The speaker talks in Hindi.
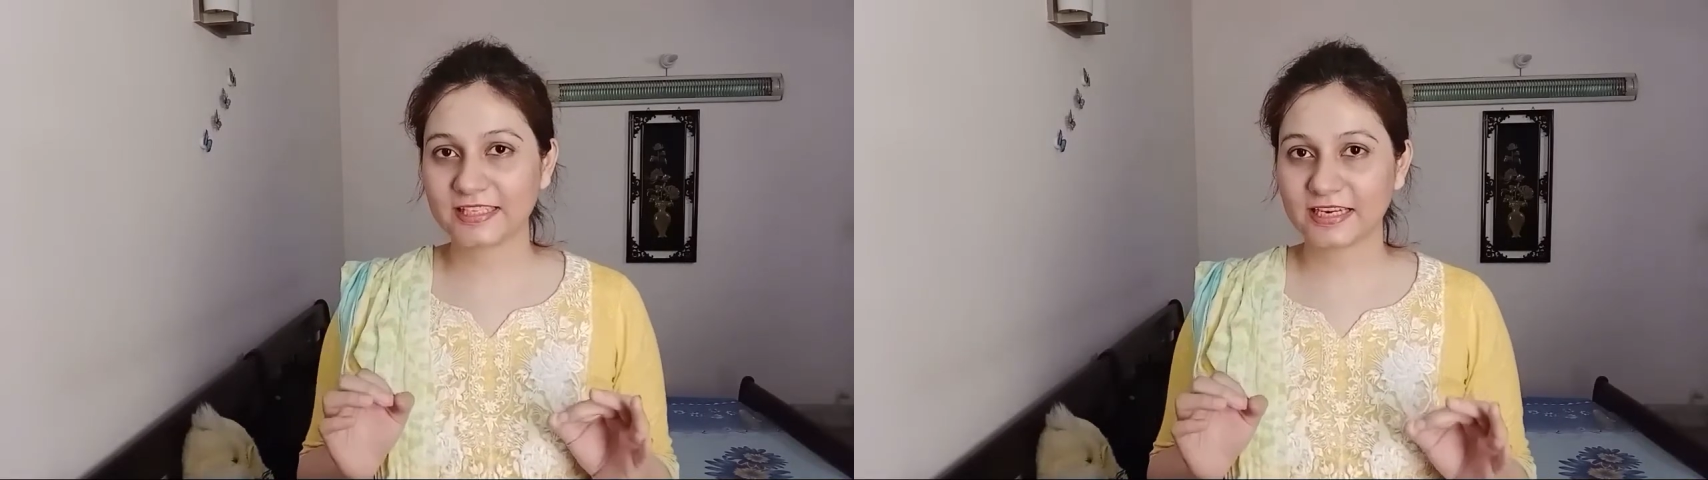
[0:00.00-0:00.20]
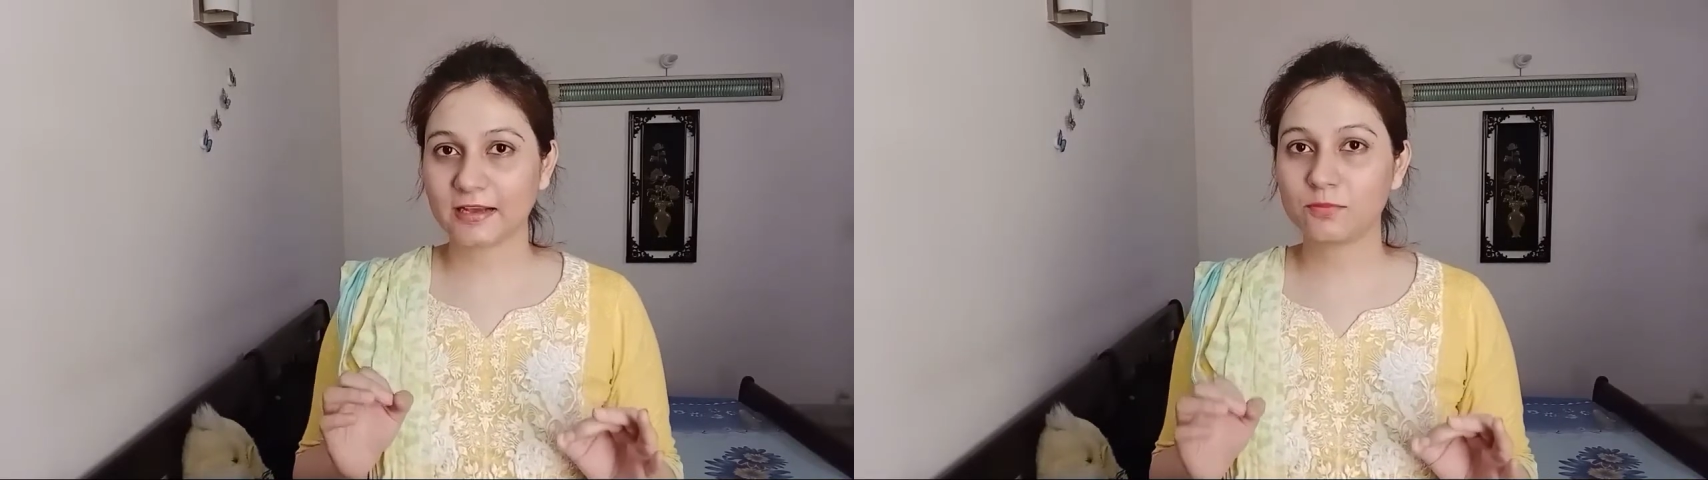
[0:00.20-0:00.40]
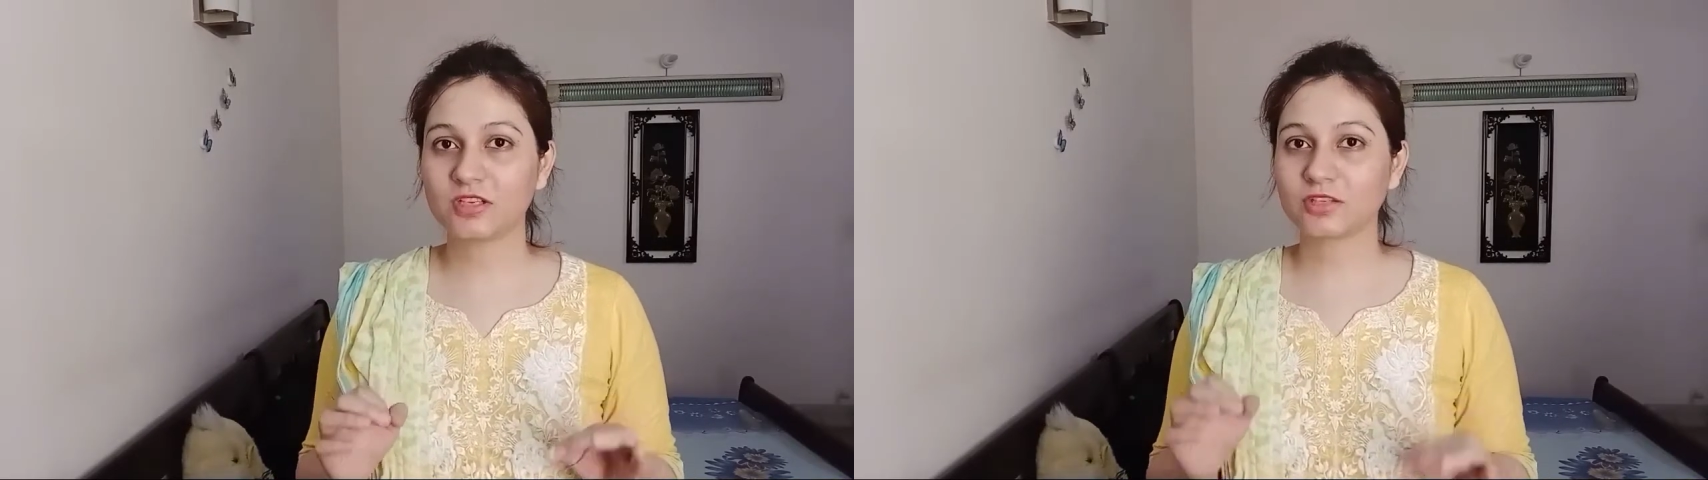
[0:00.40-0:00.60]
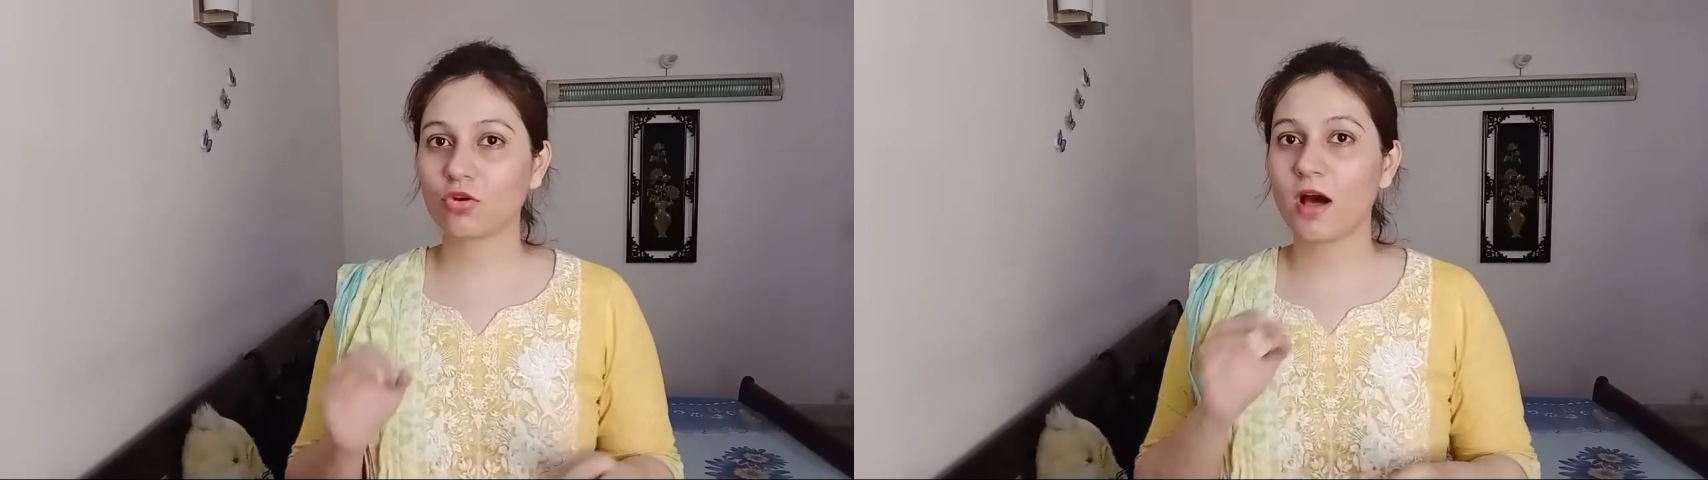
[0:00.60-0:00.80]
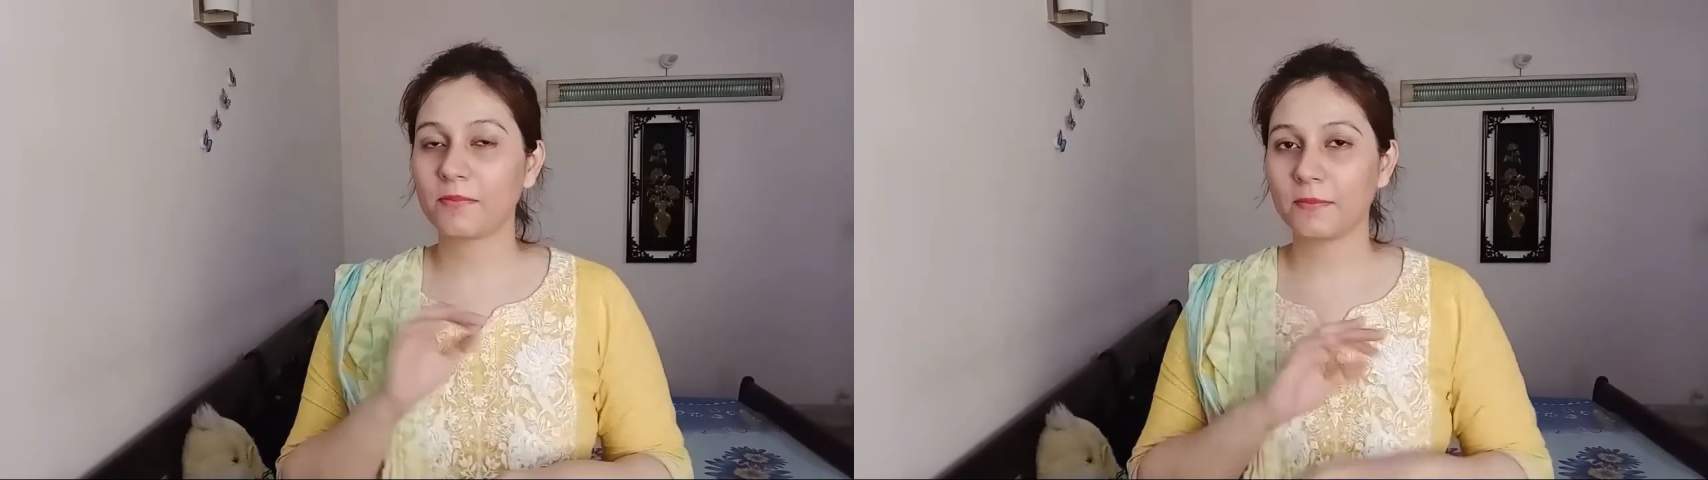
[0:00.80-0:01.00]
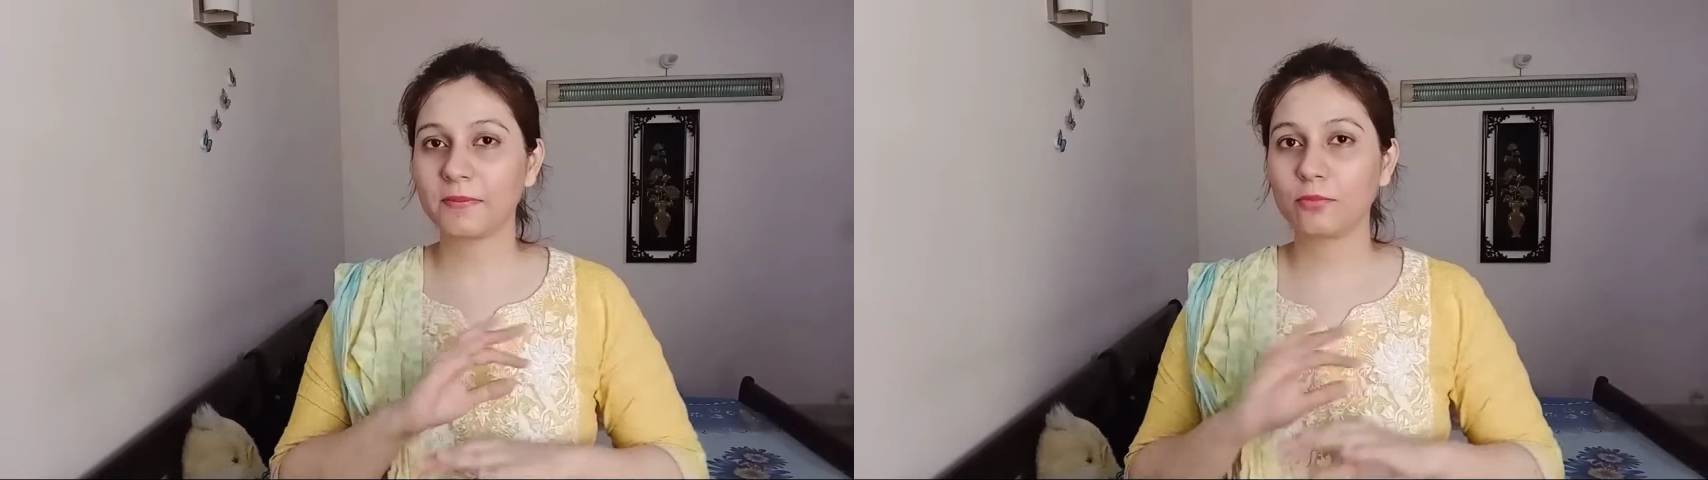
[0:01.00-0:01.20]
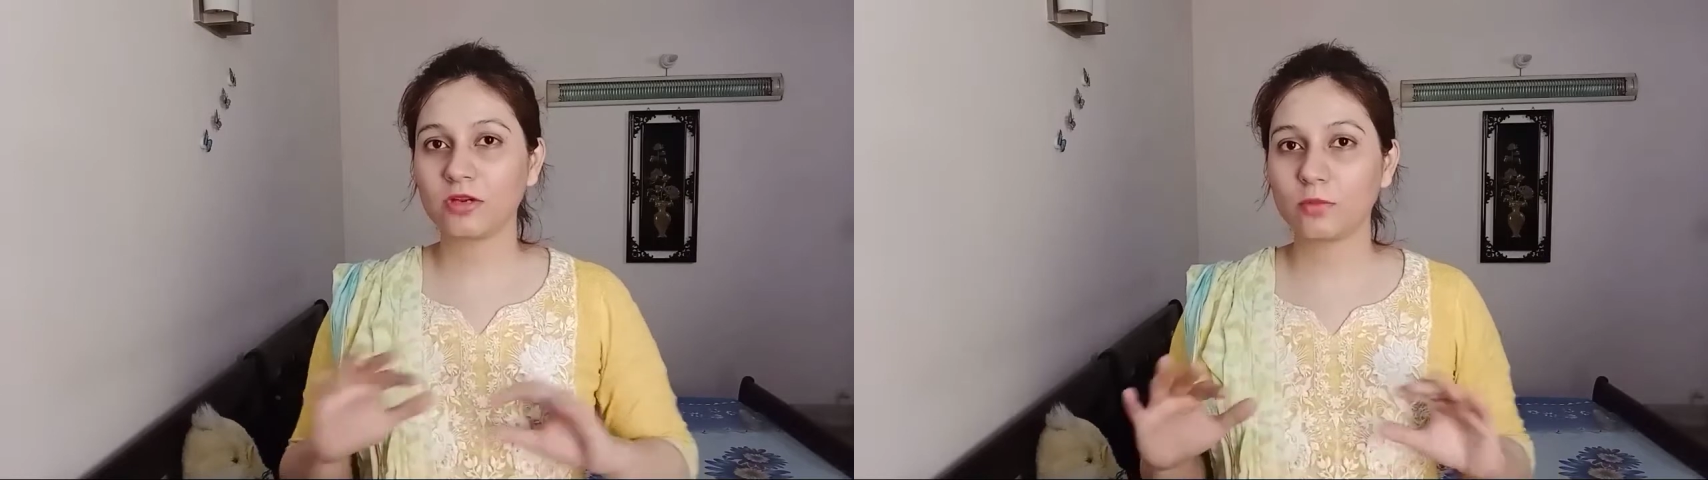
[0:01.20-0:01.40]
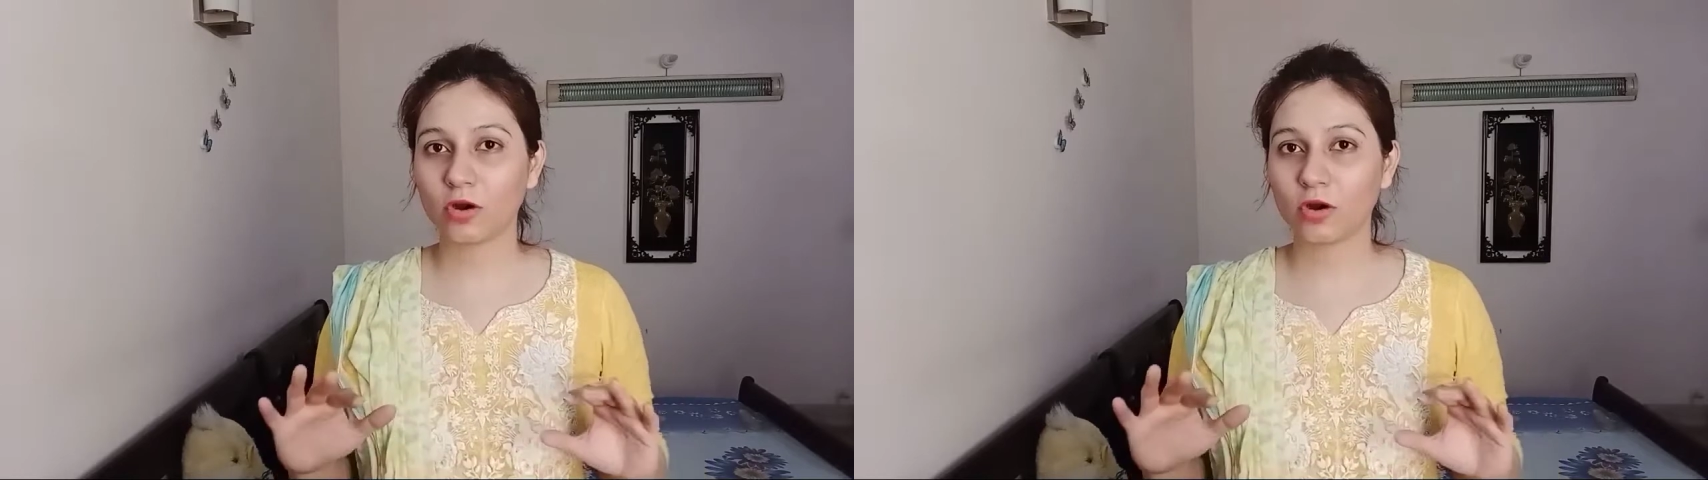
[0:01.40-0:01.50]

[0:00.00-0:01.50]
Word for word: स्क्रब जिसको आपने अपनी पूरी